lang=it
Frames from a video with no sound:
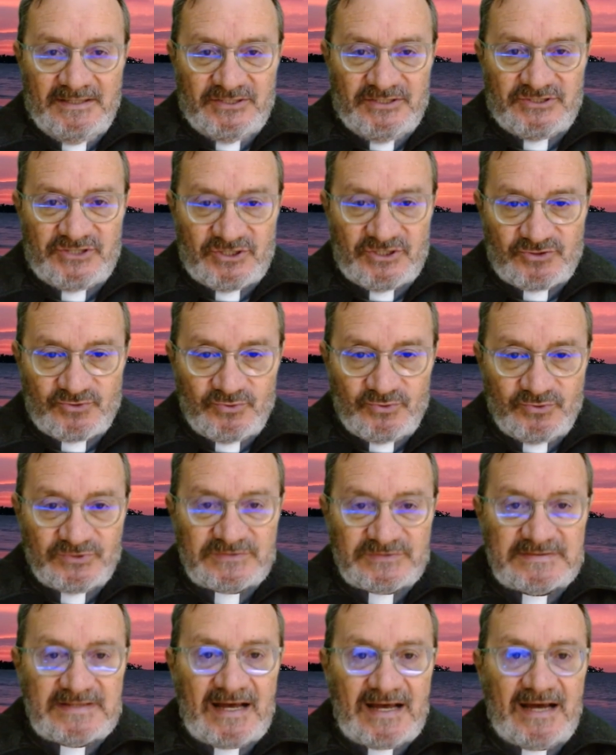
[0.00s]
Gesù
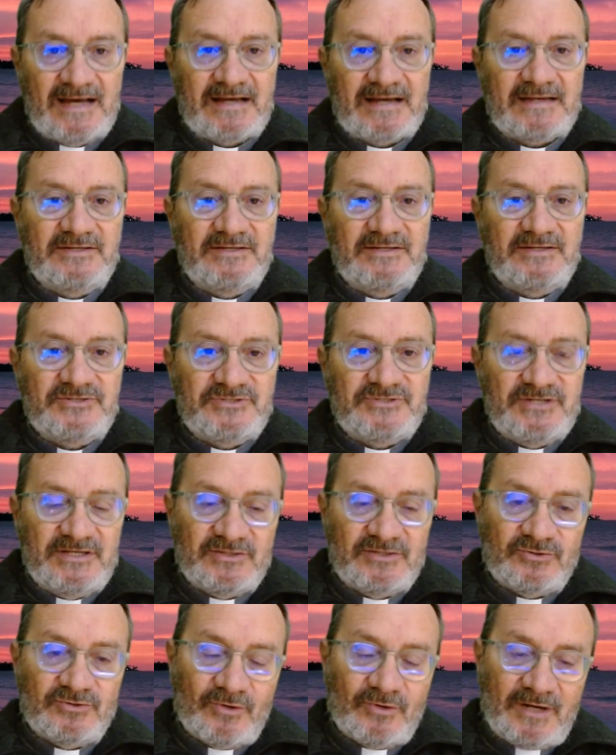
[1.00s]
sta
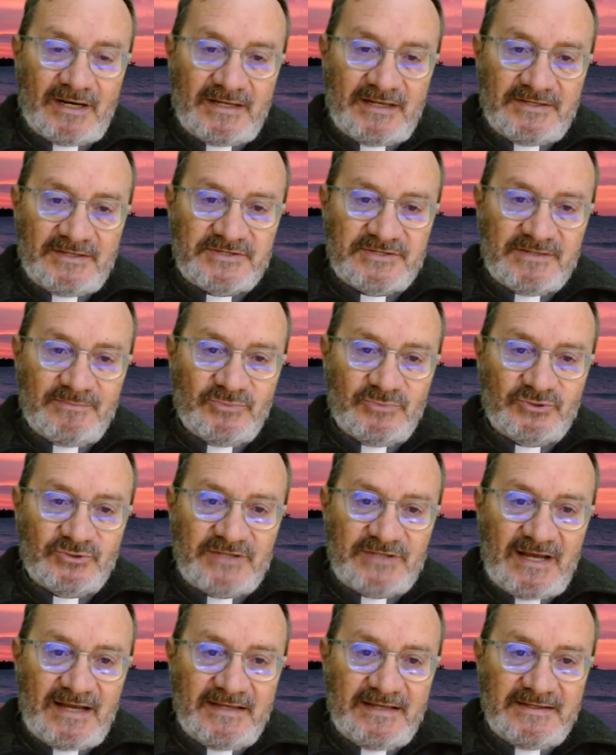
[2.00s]
rileggendo la legge
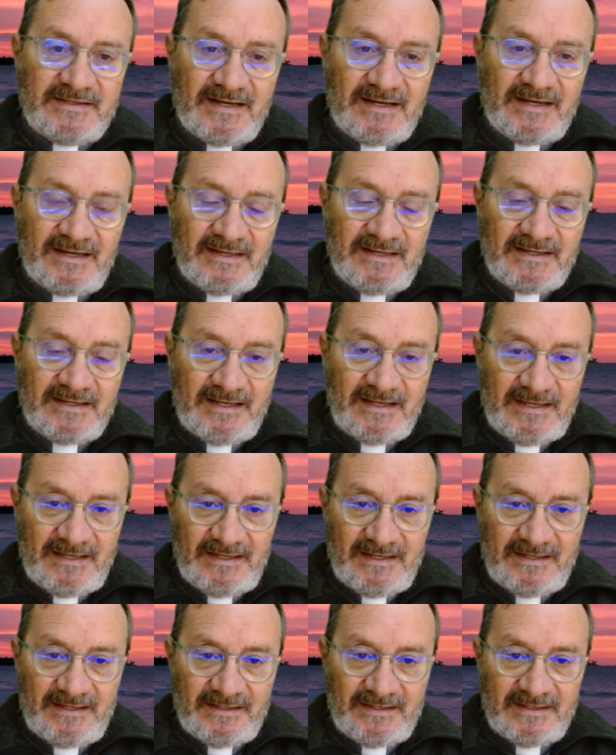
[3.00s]
mosaica
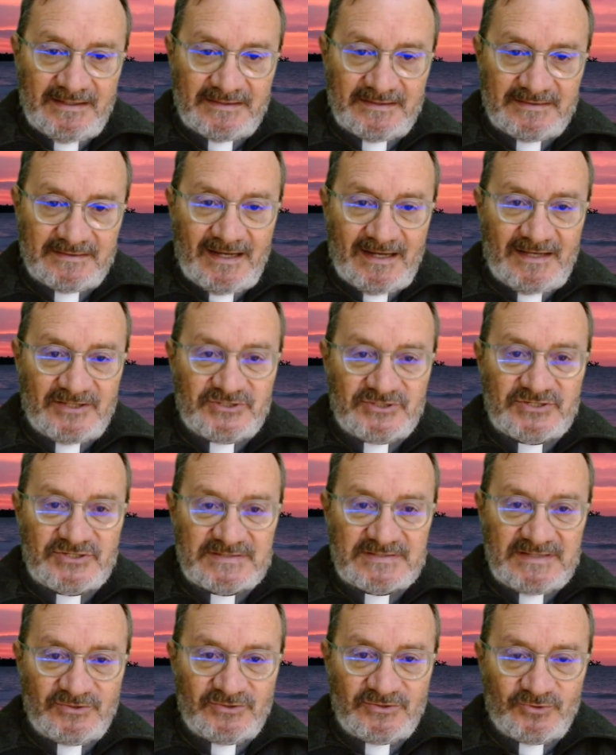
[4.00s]
e, da
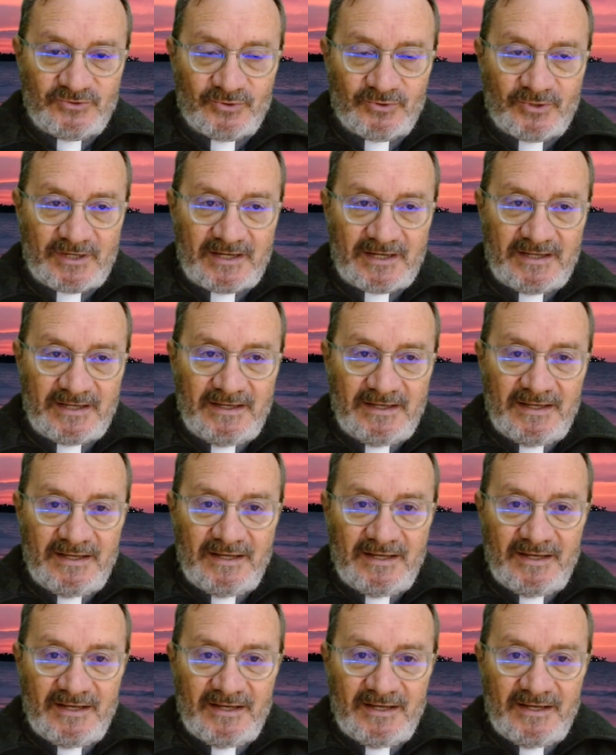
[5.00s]
legislatore,